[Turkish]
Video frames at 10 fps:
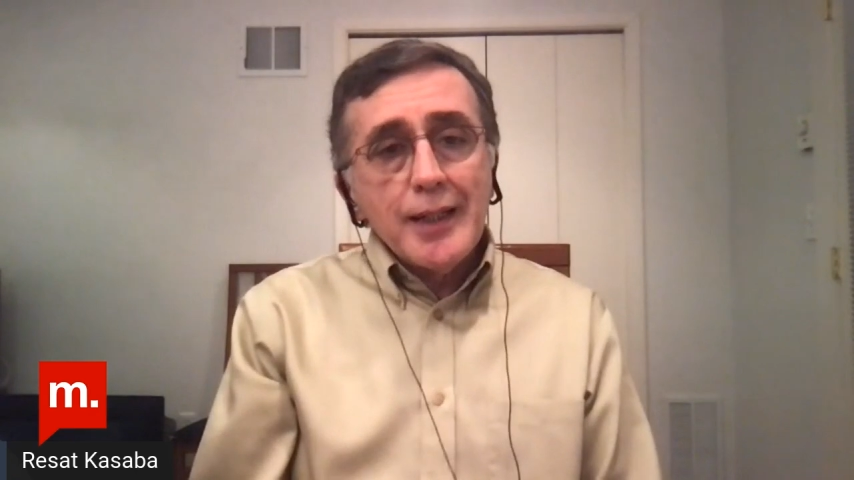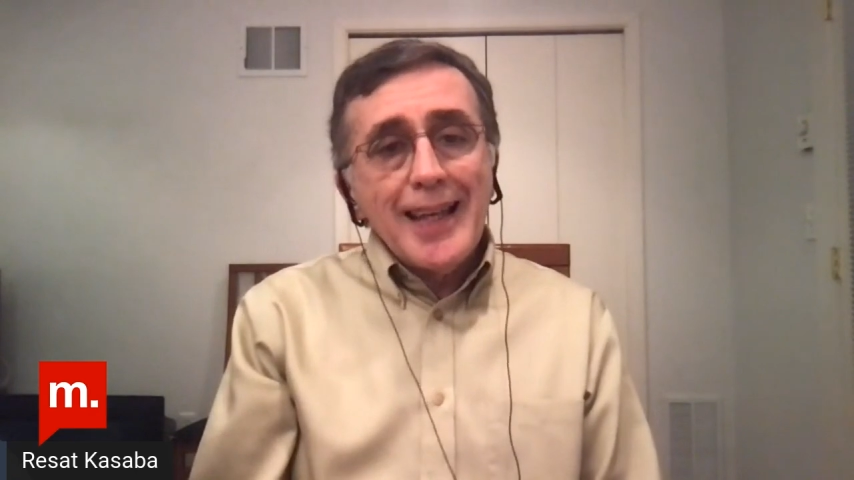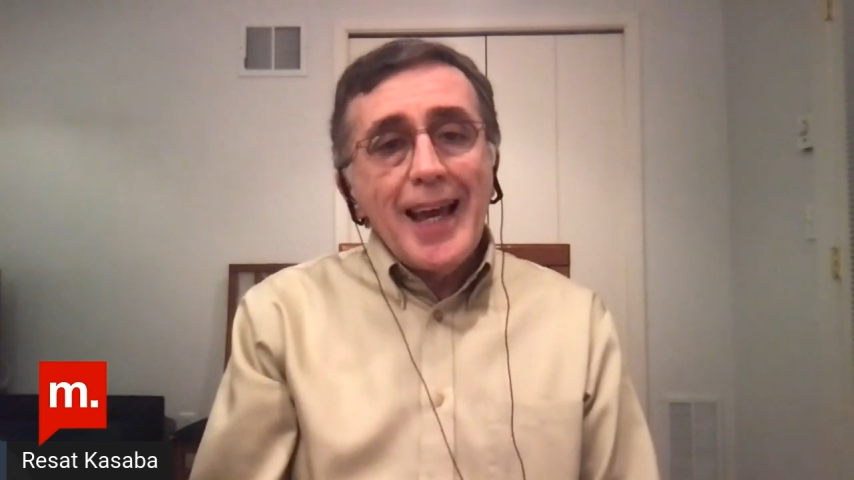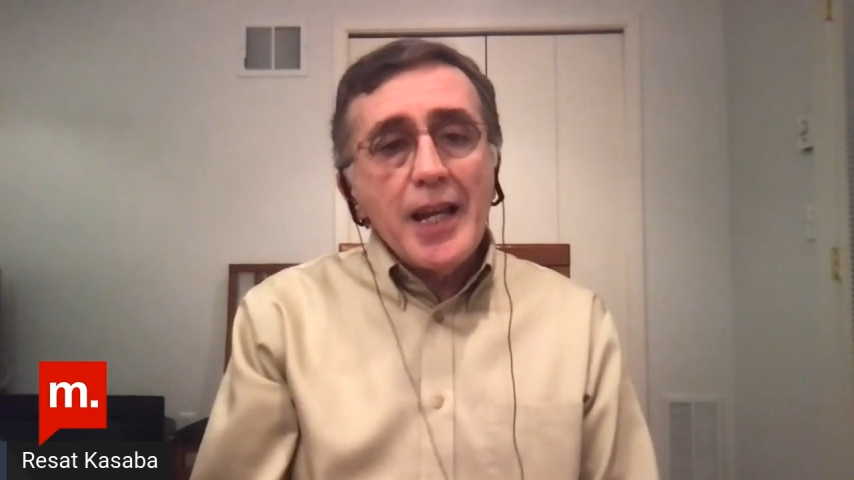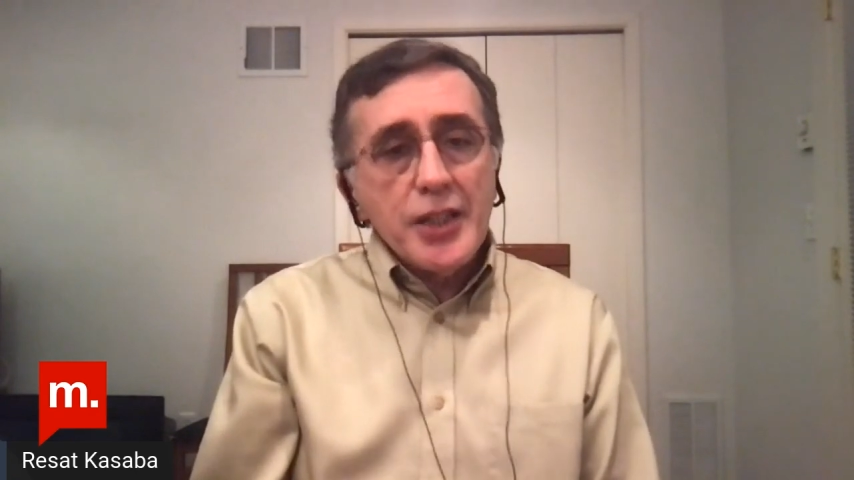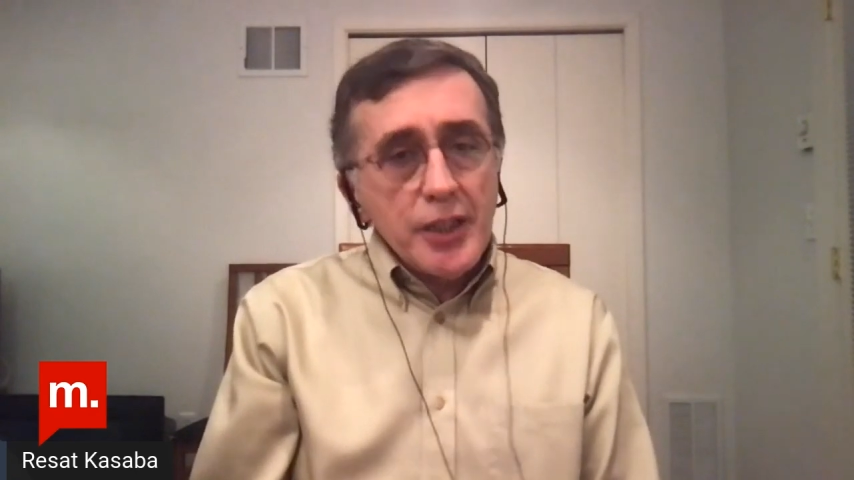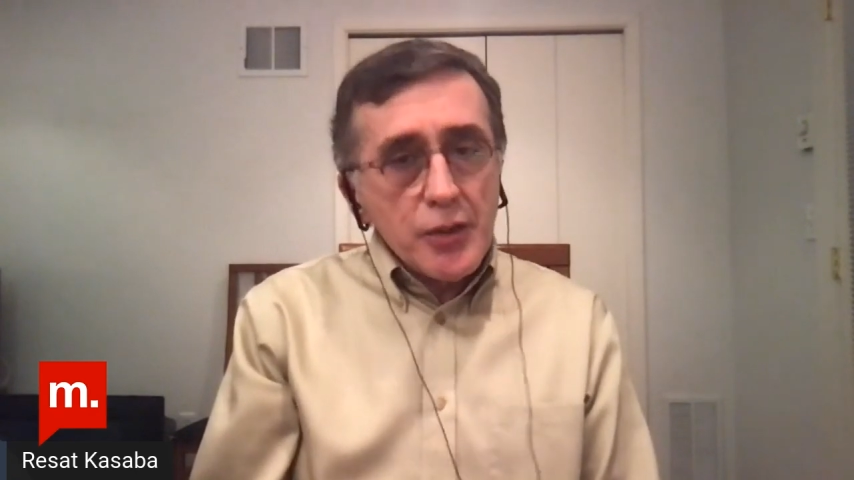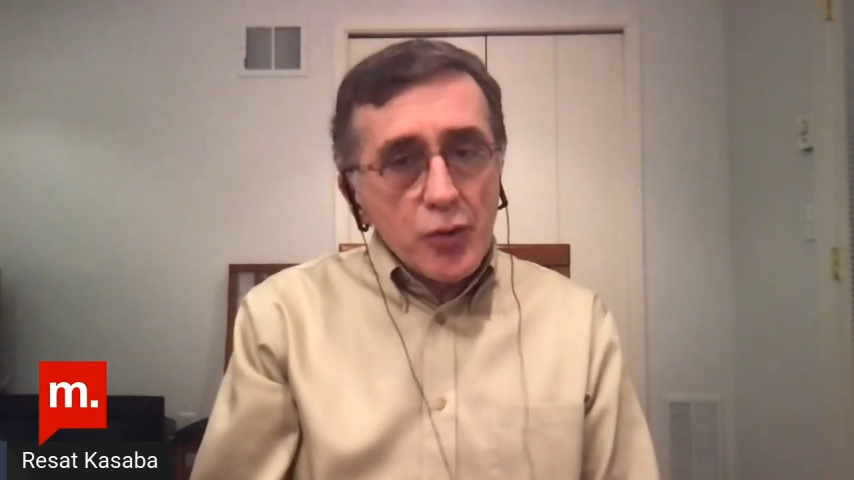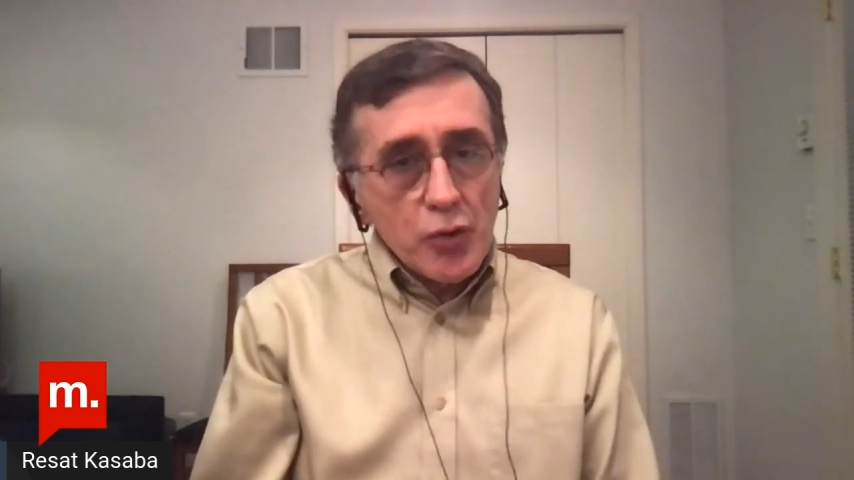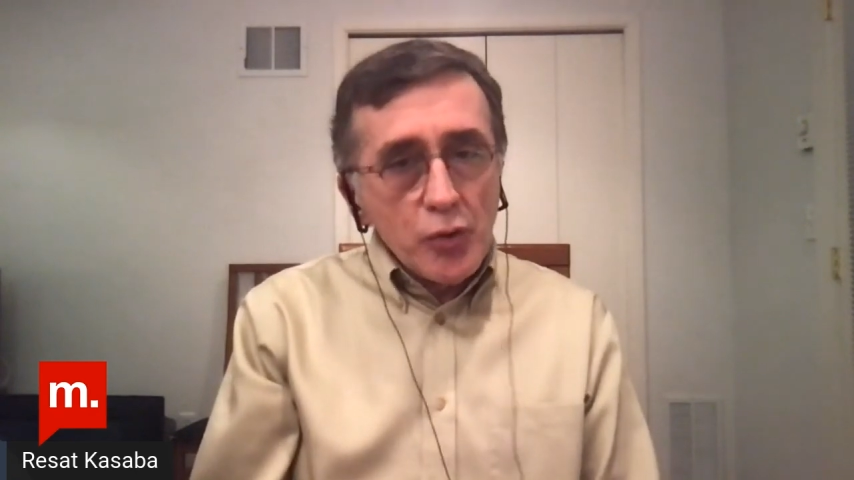her şey
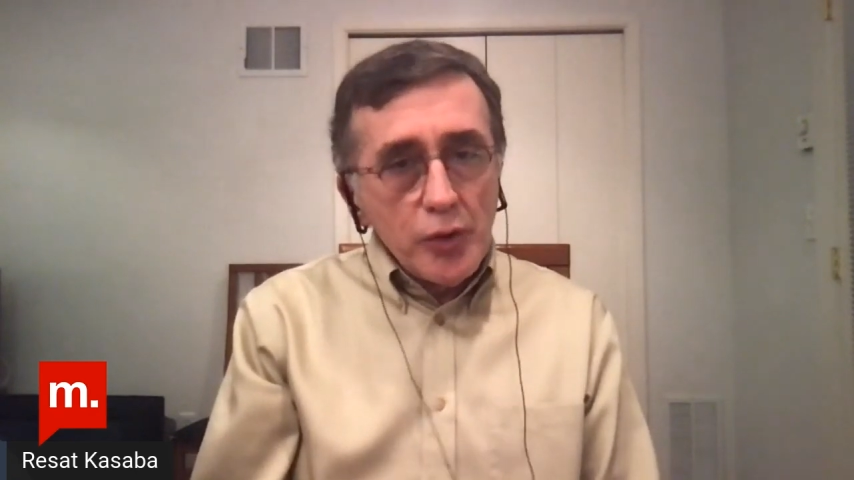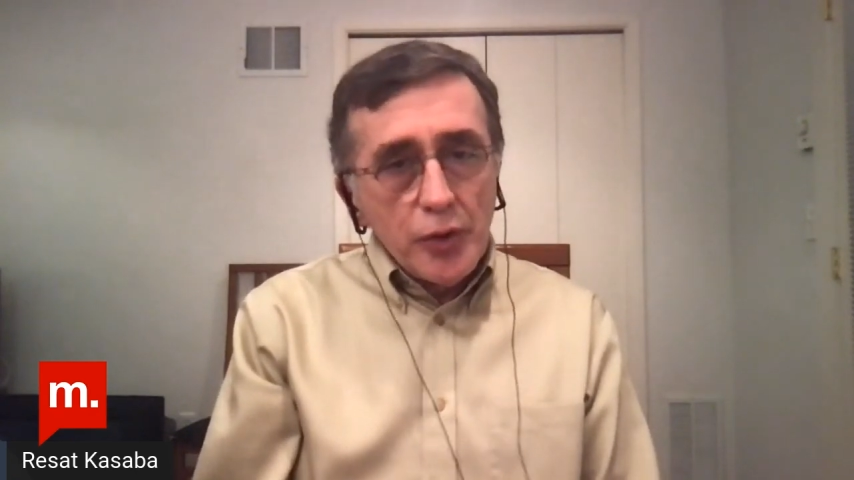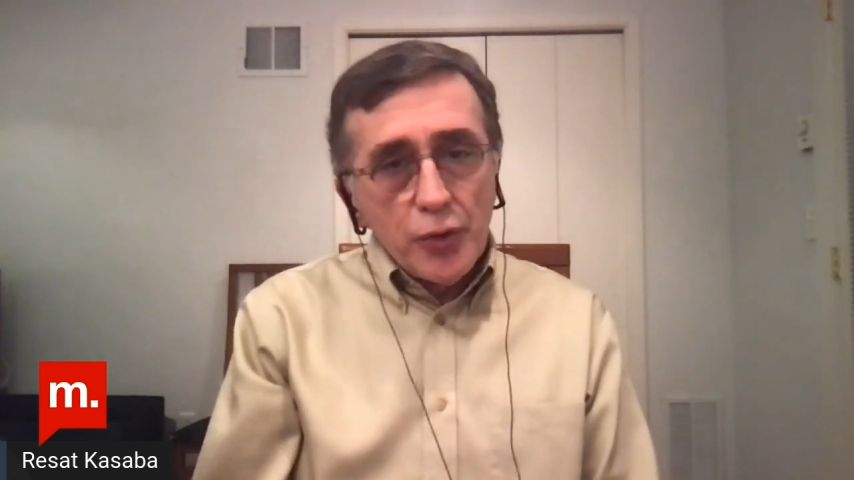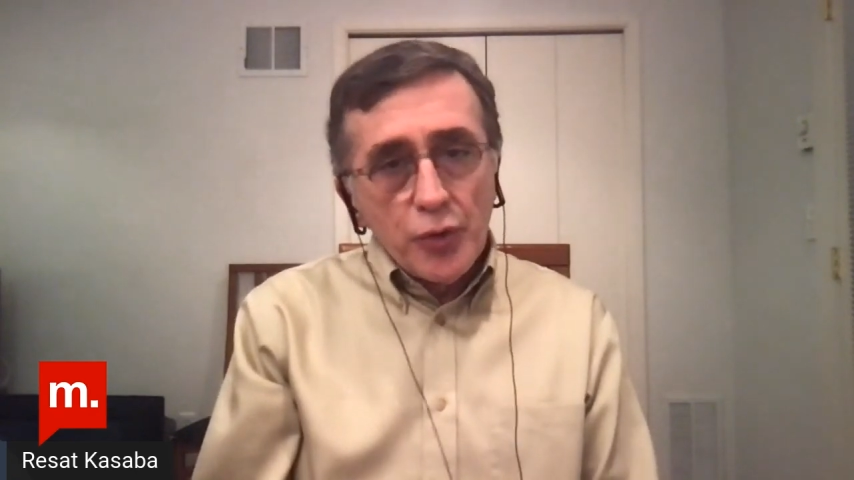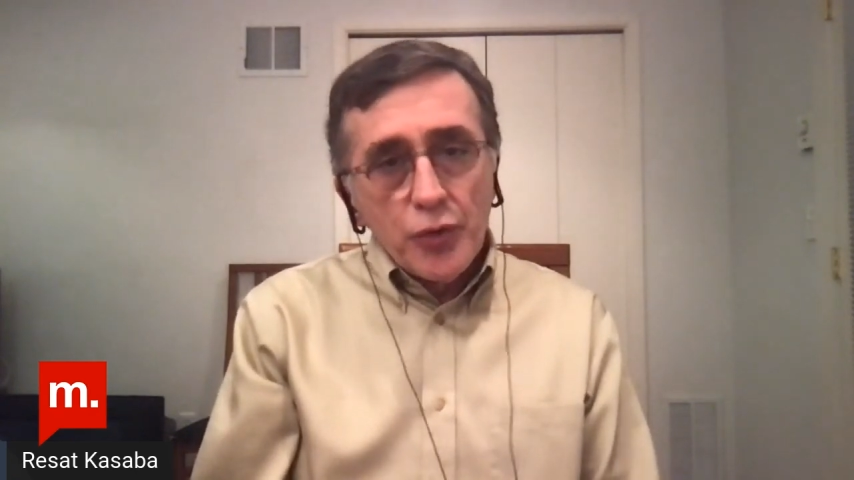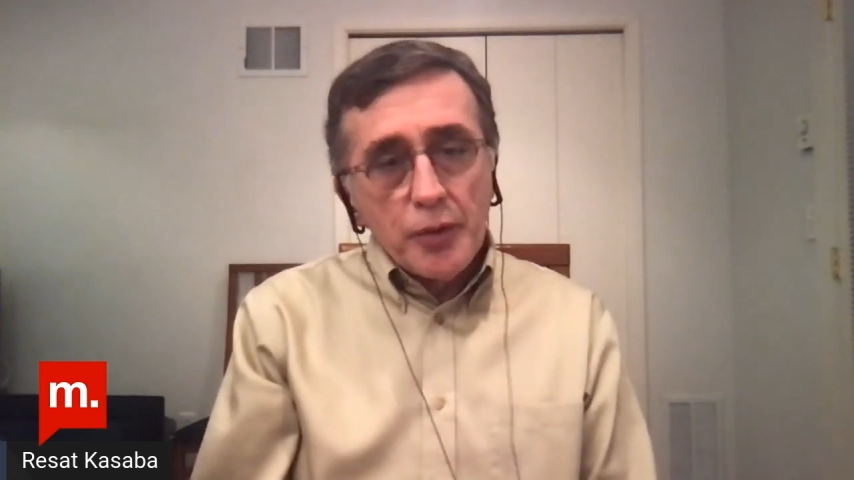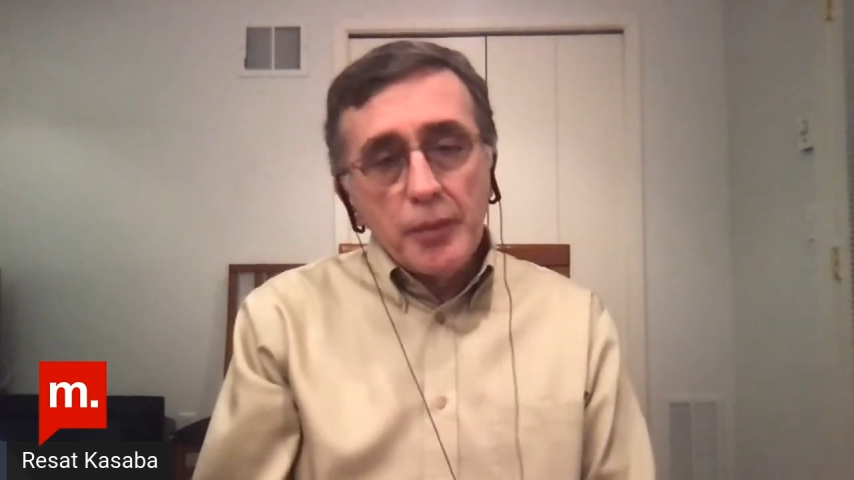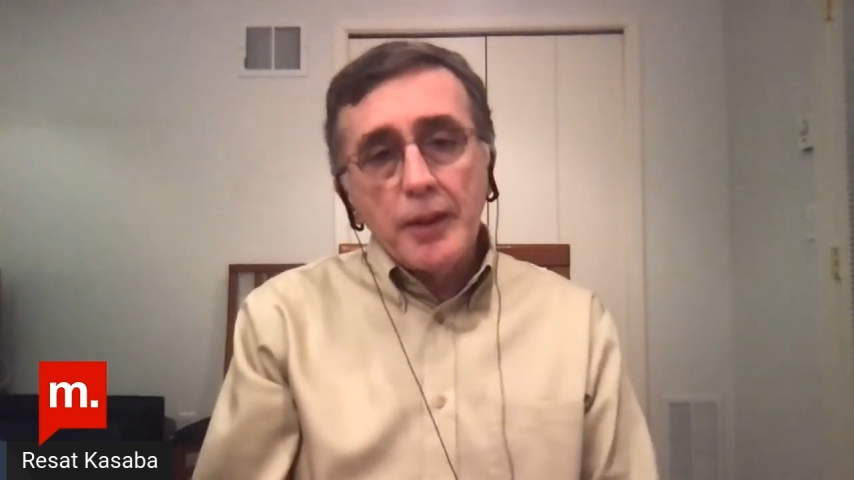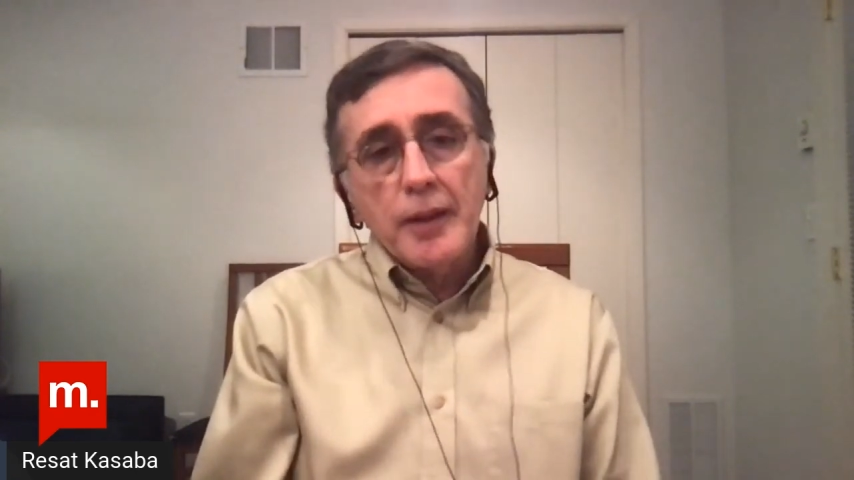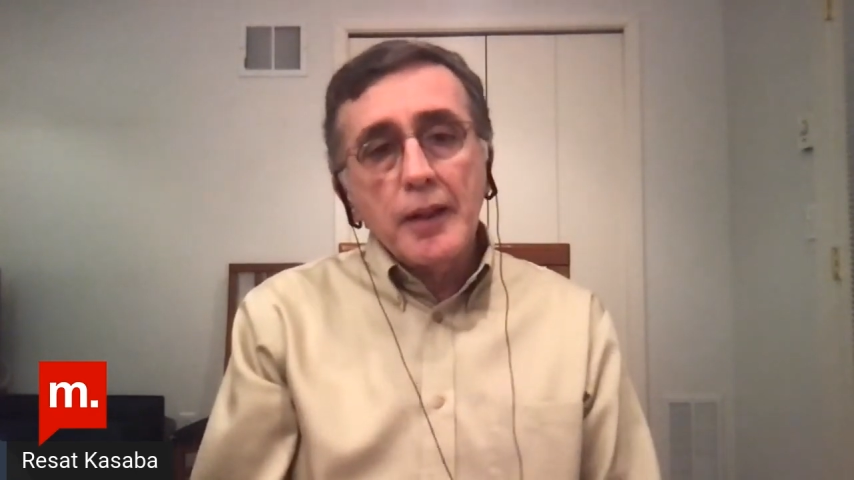sorgulanıyor
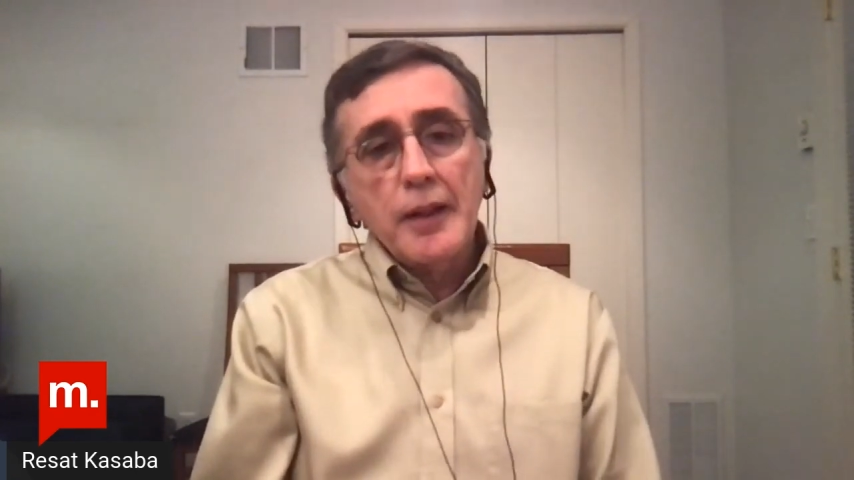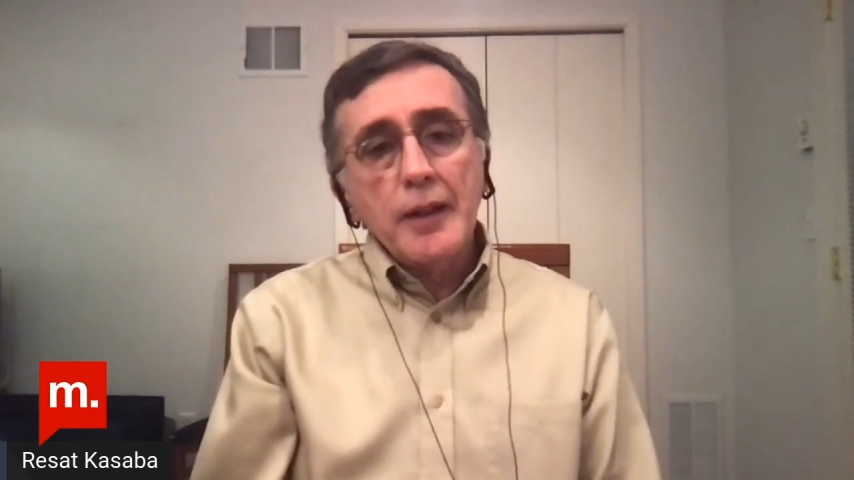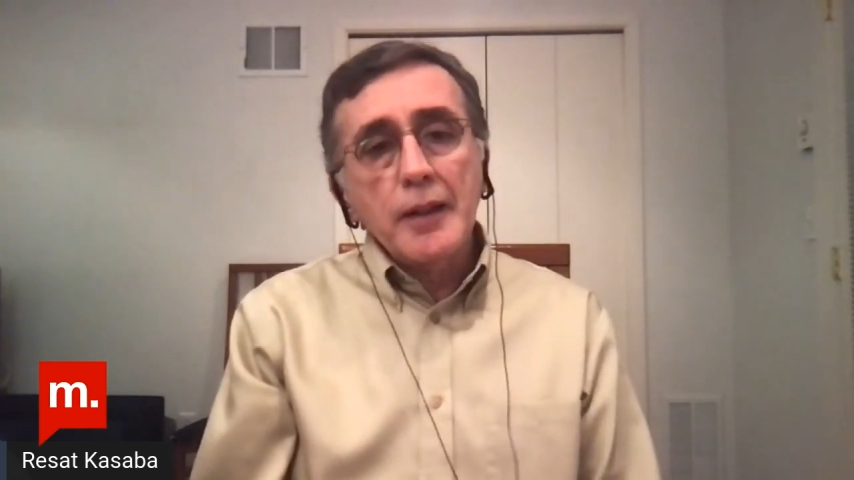tabii e,